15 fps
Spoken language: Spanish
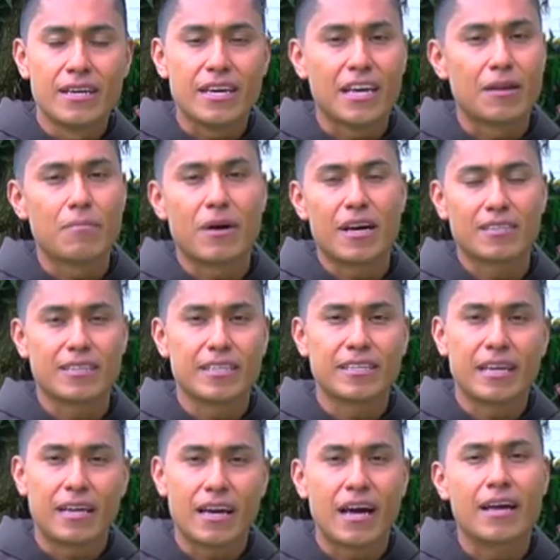Y él va a
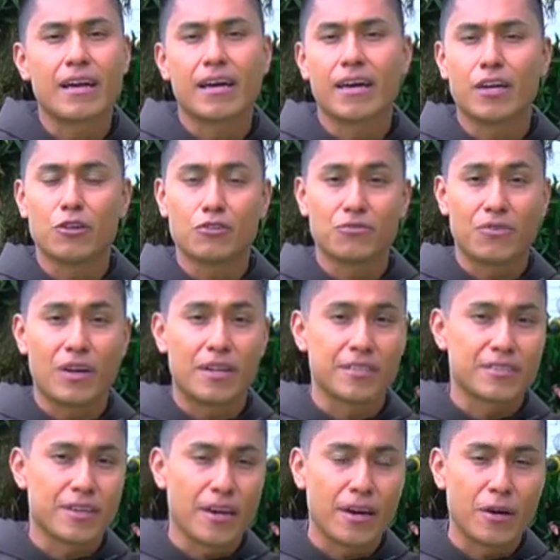señalar a aquellos
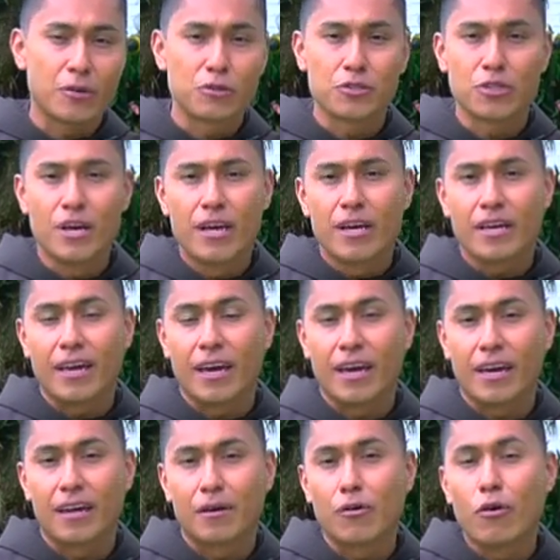fariseos
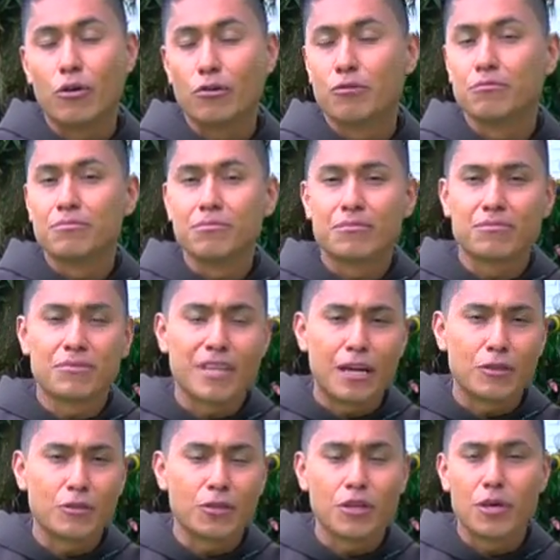que con un
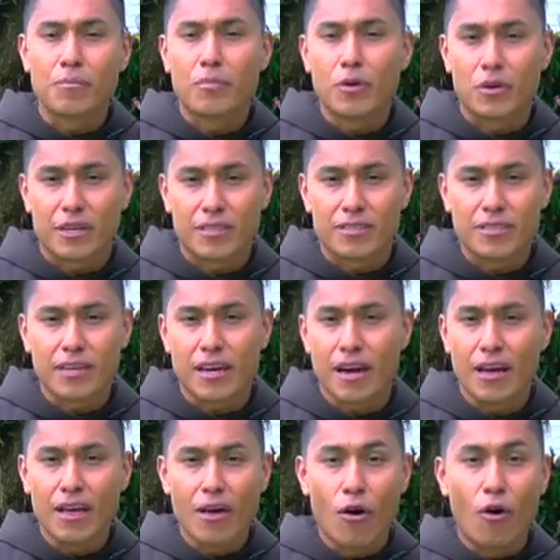tanto de
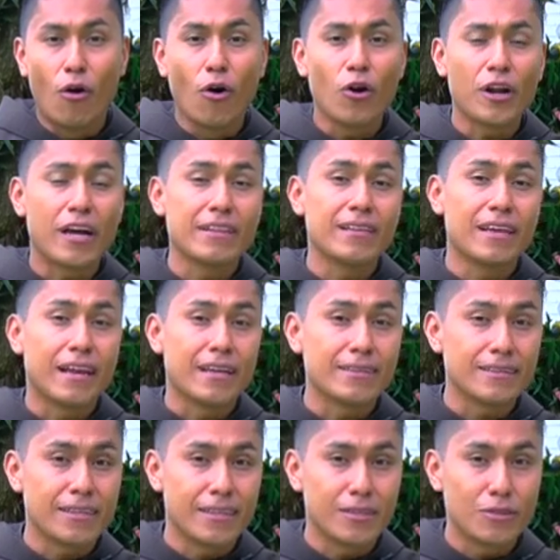hipocresía oran
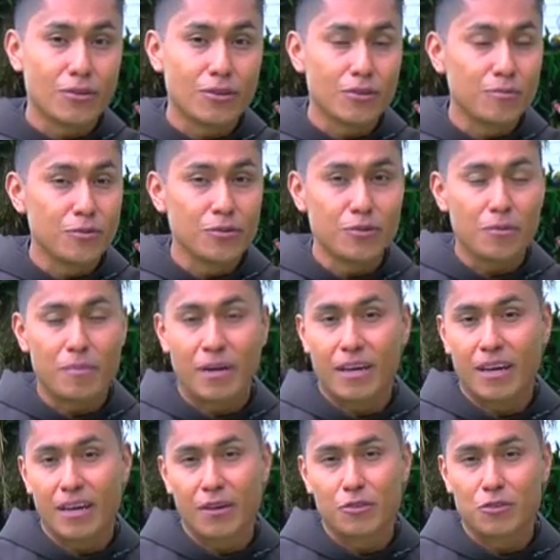delante de todo el mundo para
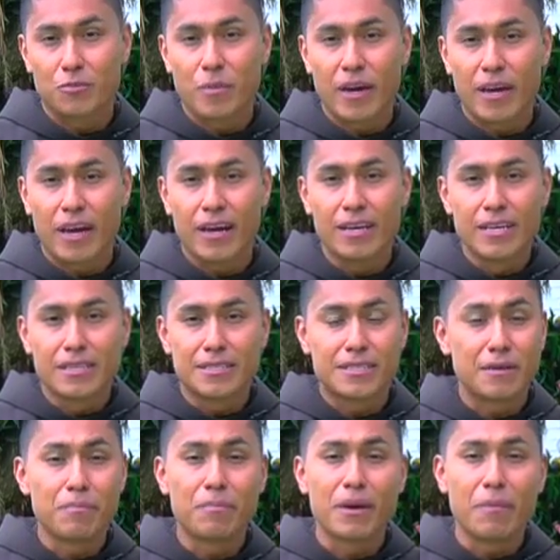que los vea,
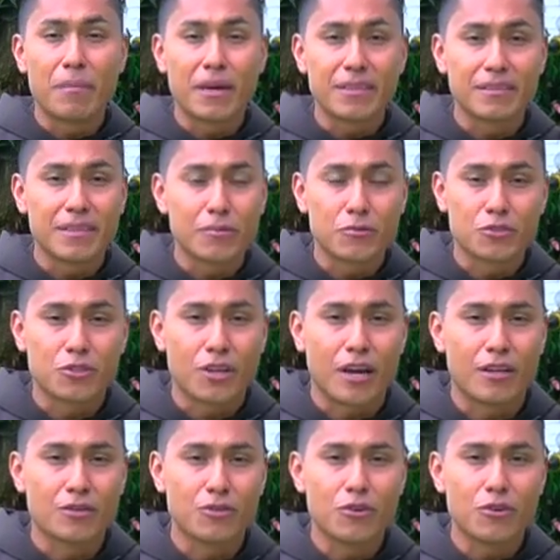simplemente
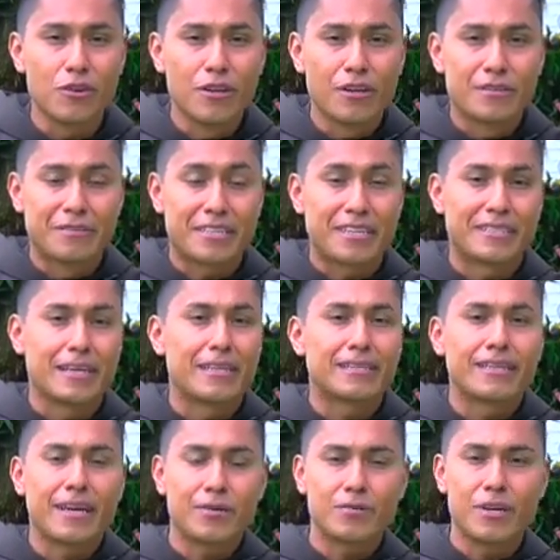buscando
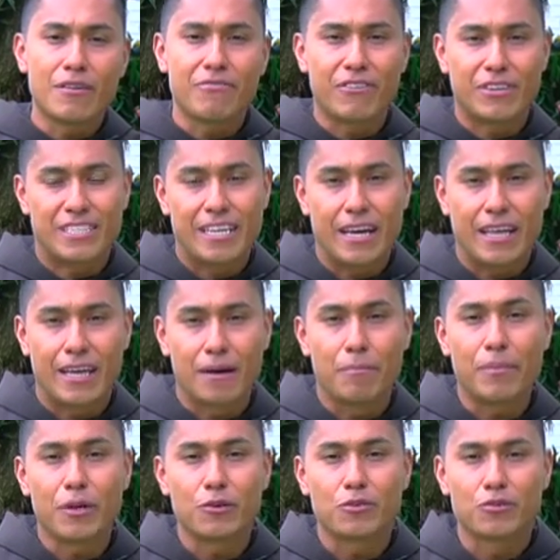resaltar una fachada,
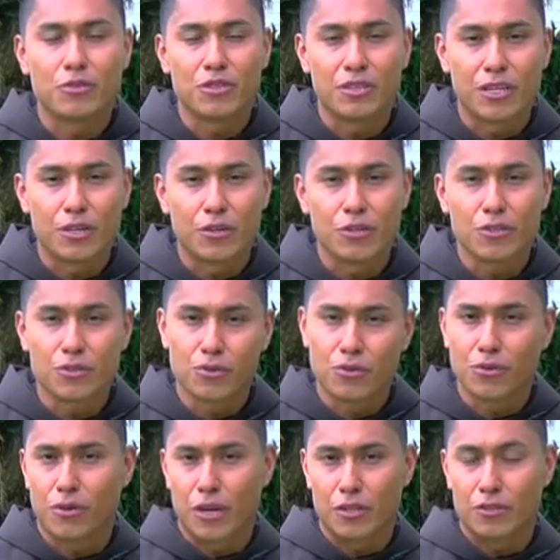pero su interior, su
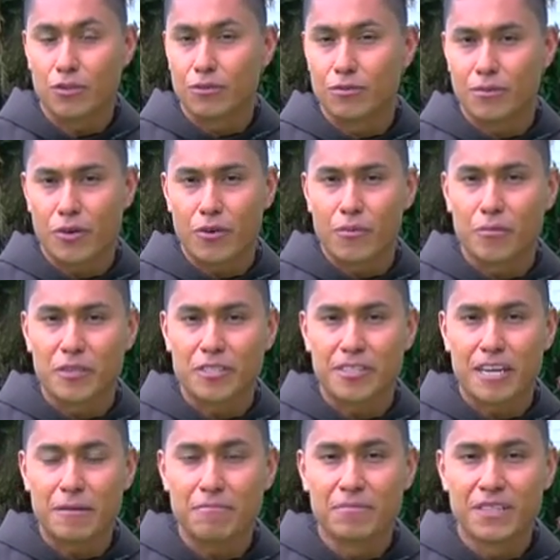corazón, ¿cómo está?